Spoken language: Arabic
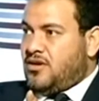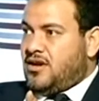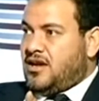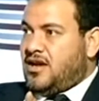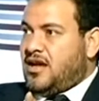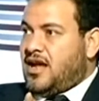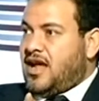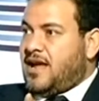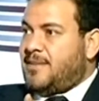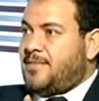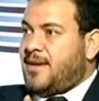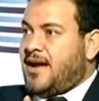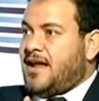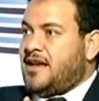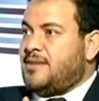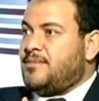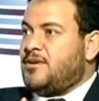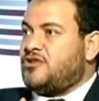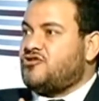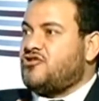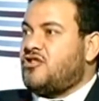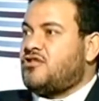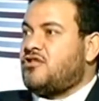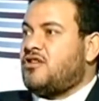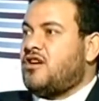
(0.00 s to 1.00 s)
هيبقى عليه
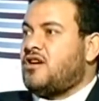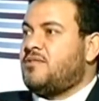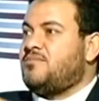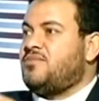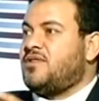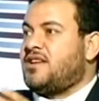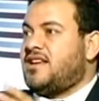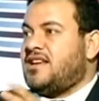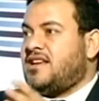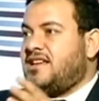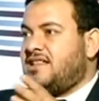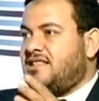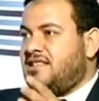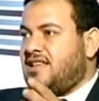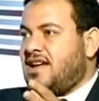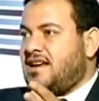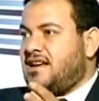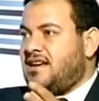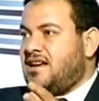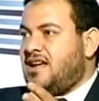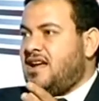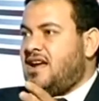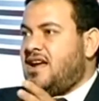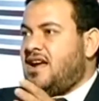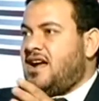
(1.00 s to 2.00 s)
مشقه كبيره جدا
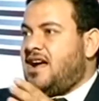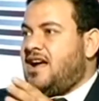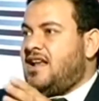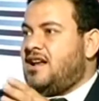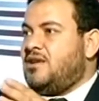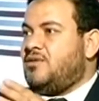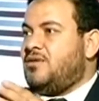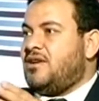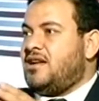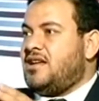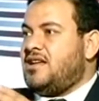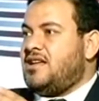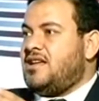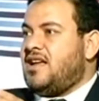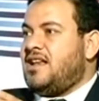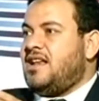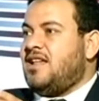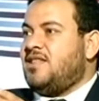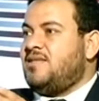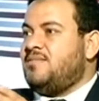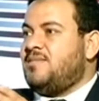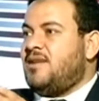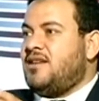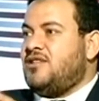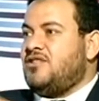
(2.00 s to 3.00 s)
الا وهي
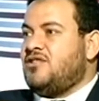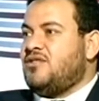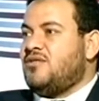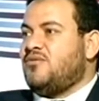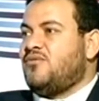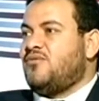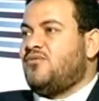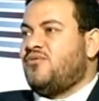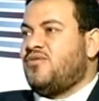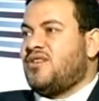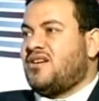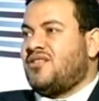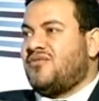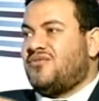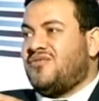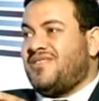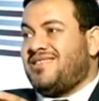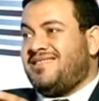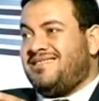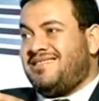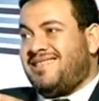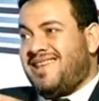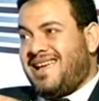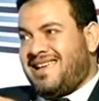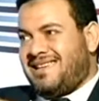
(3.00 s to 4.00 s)
لازم ينفق في
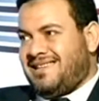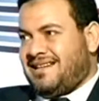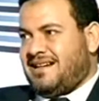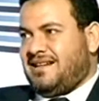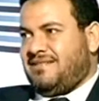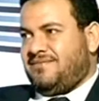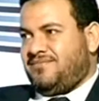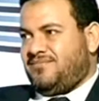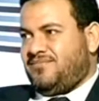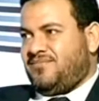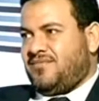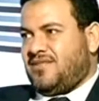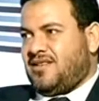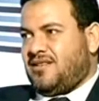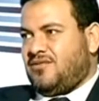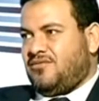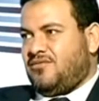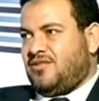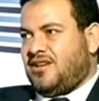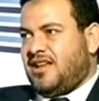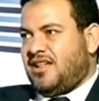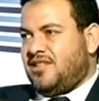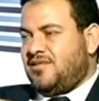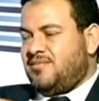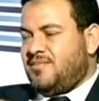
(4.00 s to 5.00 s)
الدايره
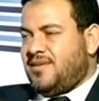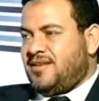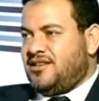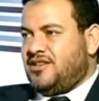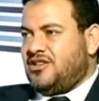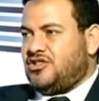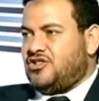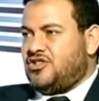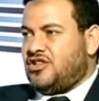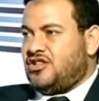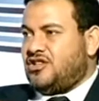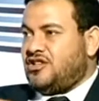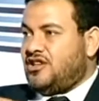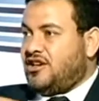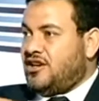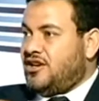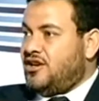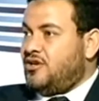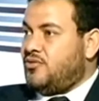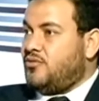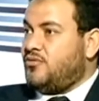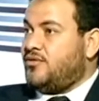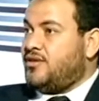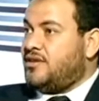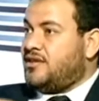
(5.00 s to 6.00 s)
ولازم يشد
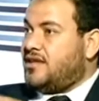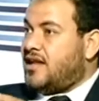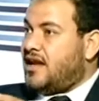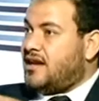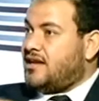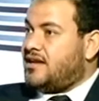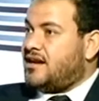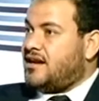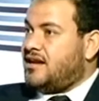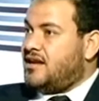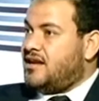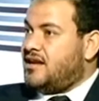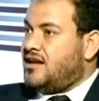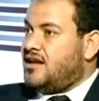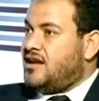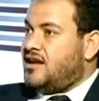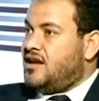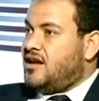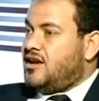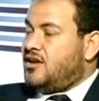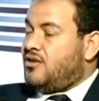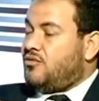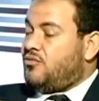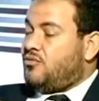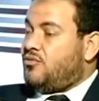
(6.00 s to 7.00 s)
حيله في الدايره
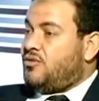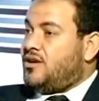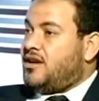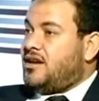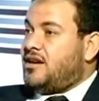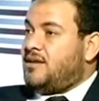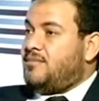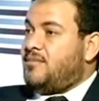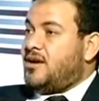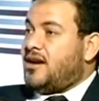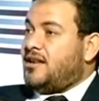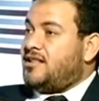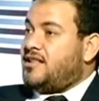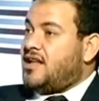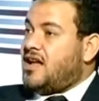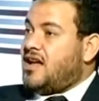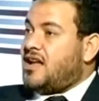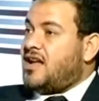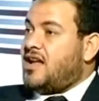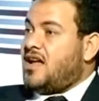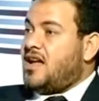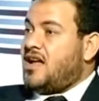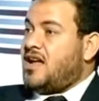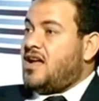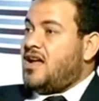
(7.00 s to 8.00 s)

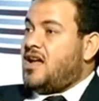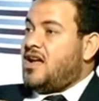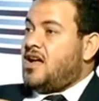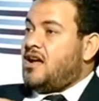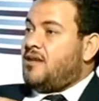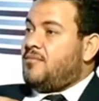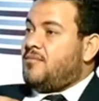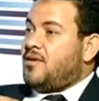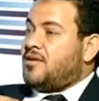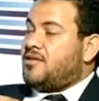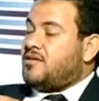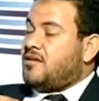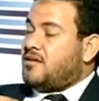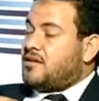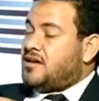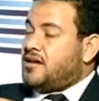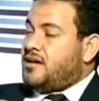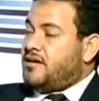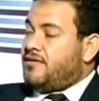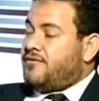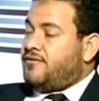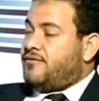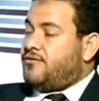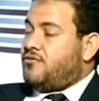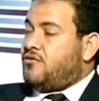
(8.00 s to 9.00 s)
ومحتاجه
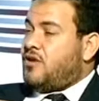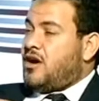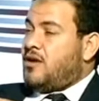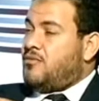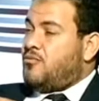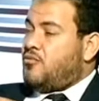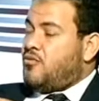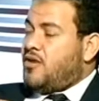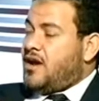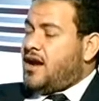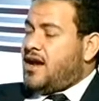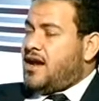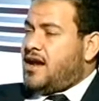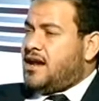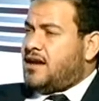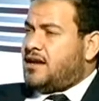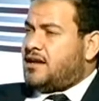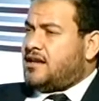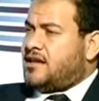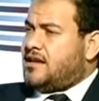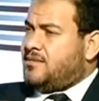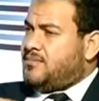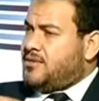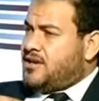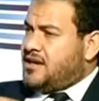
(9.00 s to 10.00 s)
مصاريف واموال
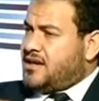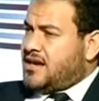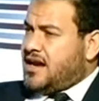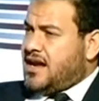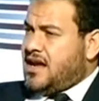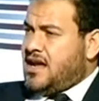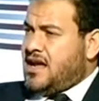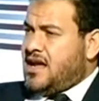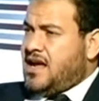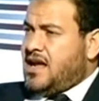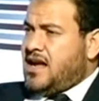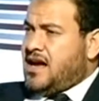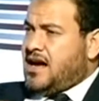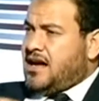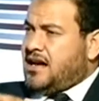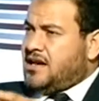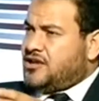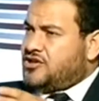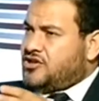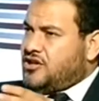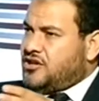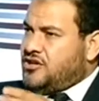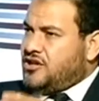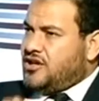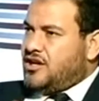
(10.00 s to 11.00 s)
كبيره
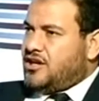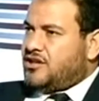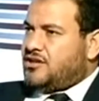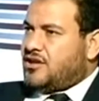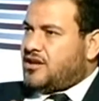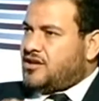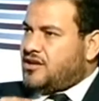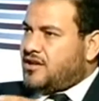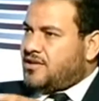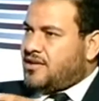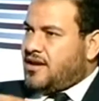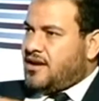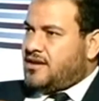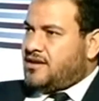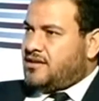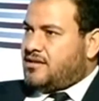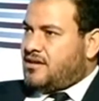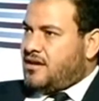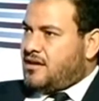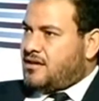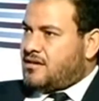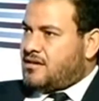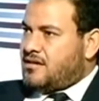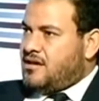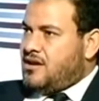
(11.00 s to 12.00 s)
علشان يقدر
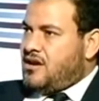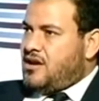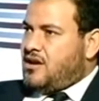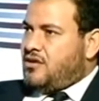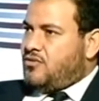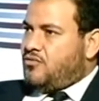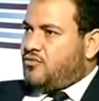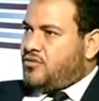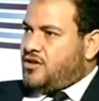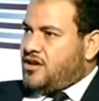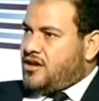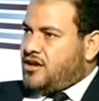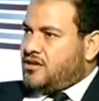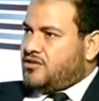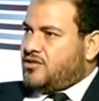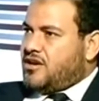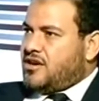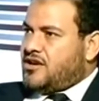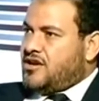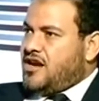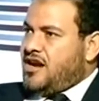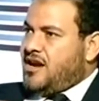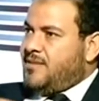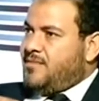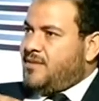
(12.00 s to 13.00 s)
يسيطر ويقدر
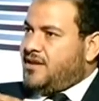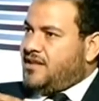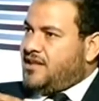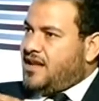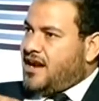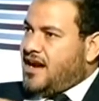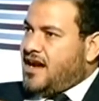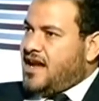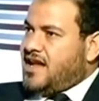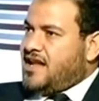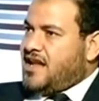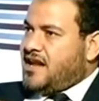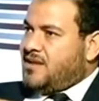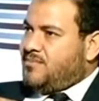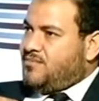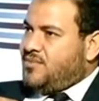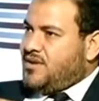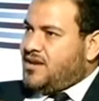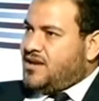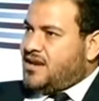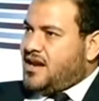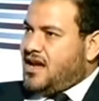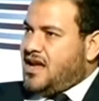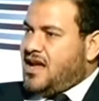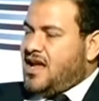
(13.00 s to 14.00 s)
يعمل دعايه
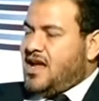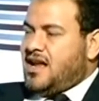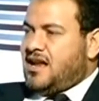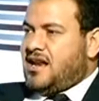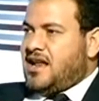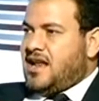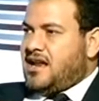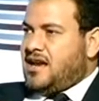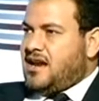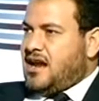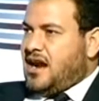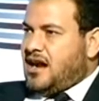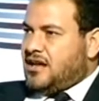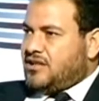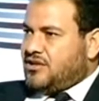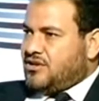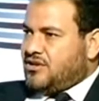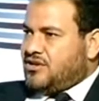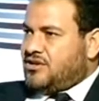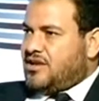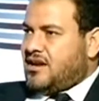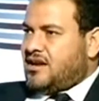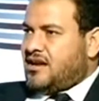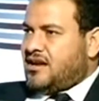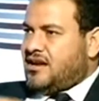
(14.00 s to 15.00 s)
كبيره جميل. لان
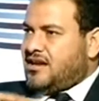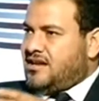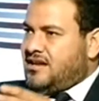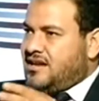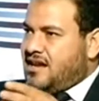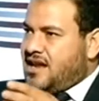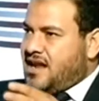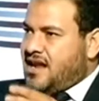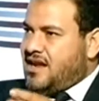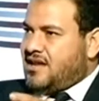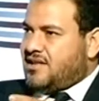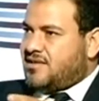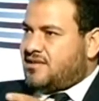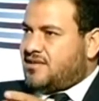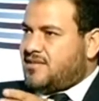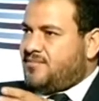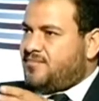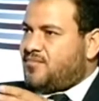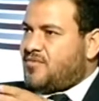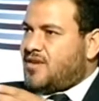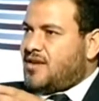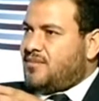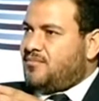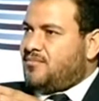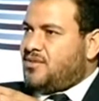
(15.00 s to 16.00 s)
حضرتك الناس
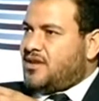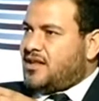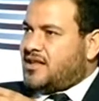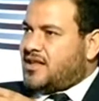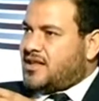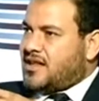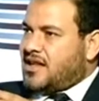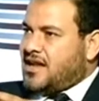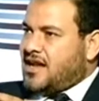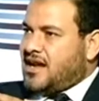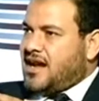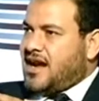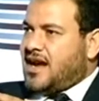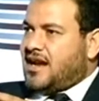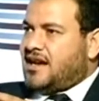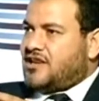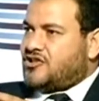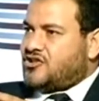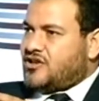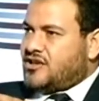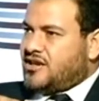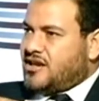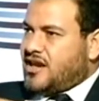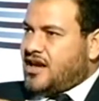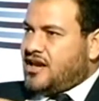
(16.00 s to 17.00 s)
بيت
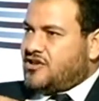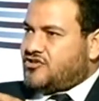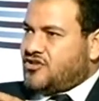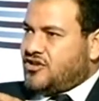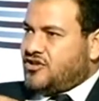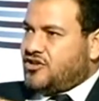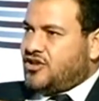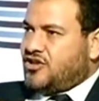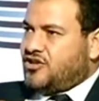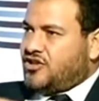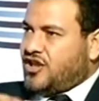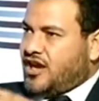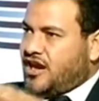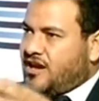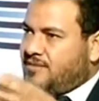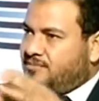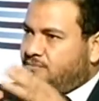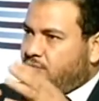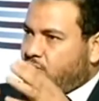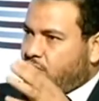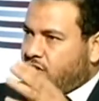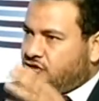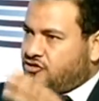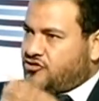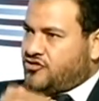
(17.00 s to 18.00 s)
علشان عشان تنتخب
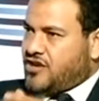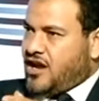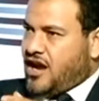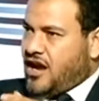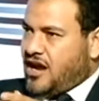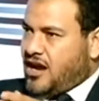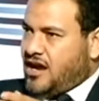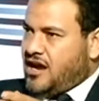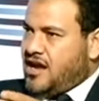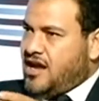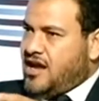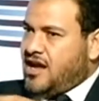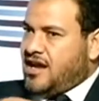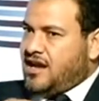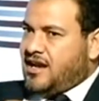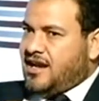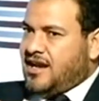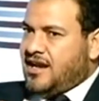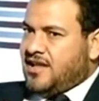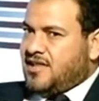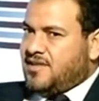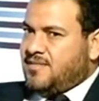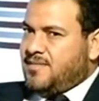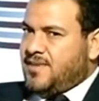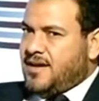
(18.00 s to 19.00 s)
مرشح
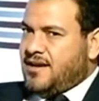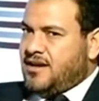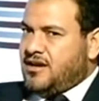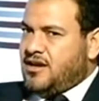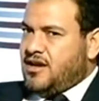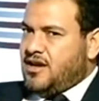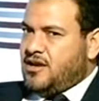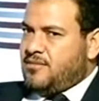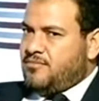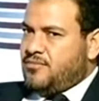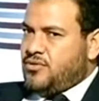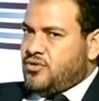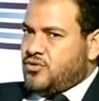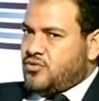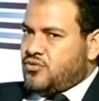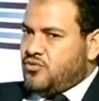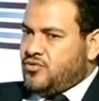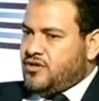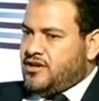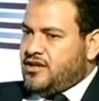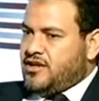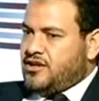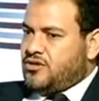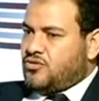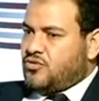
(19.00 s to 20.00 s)
لازما بيكون
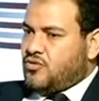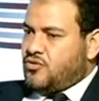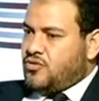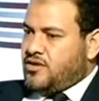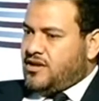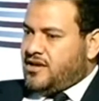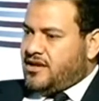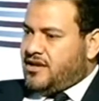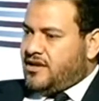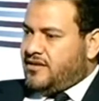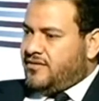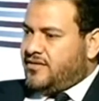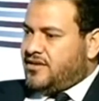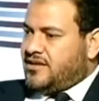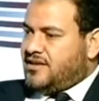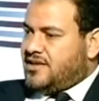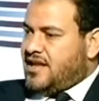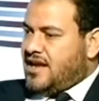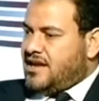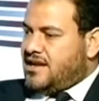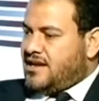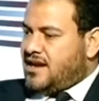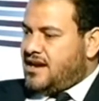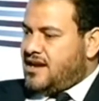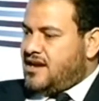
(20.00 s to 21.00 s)
ليه تقل في
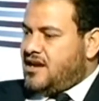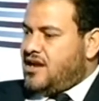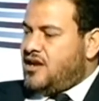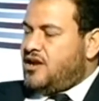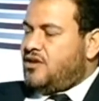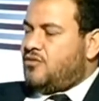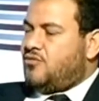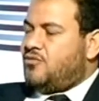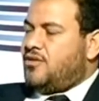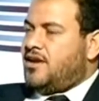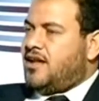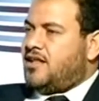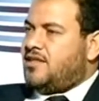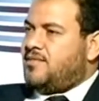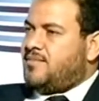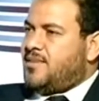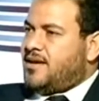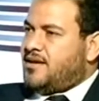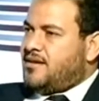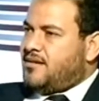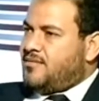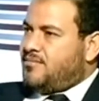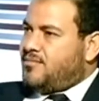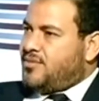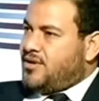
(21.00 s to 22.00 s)
الدايره
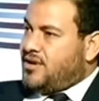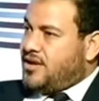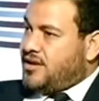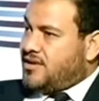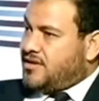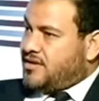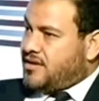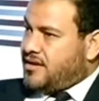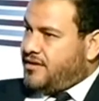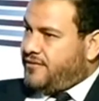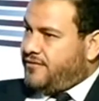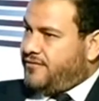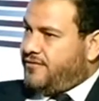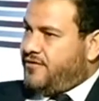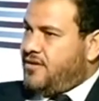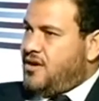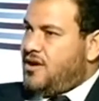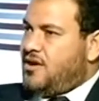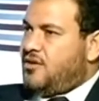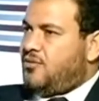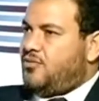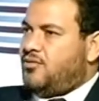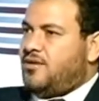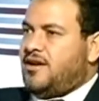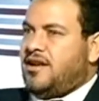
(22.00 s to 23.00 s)
ولازما بيصرف
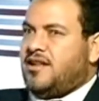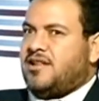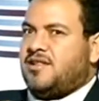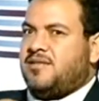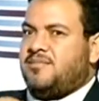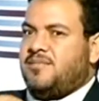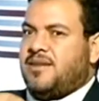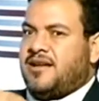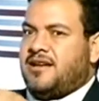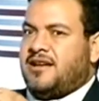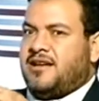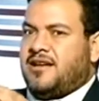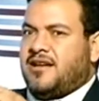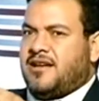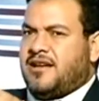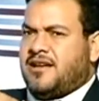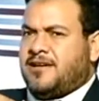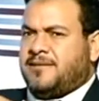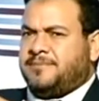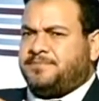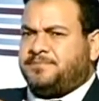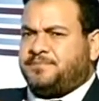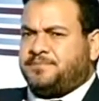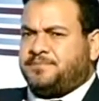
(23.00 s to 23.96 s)
ولازما آه،